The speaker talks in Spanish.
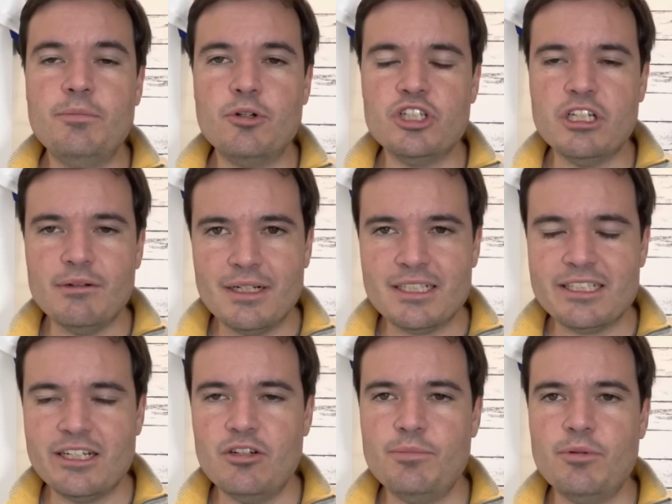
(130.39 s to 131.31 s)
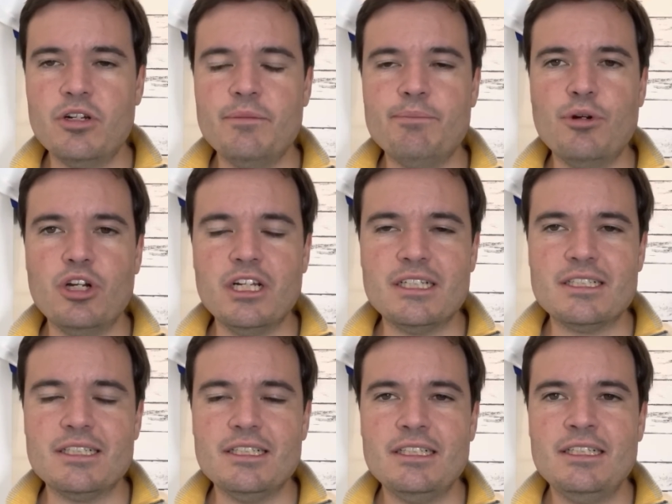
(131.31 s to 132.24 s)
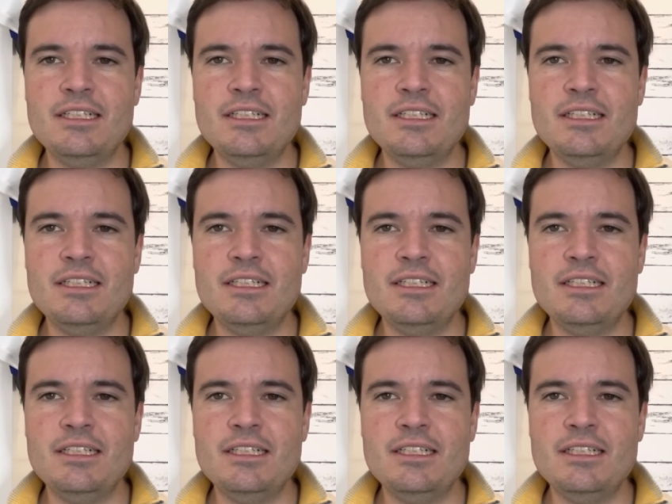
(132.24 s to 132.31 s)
por llevárselo, por imponerse.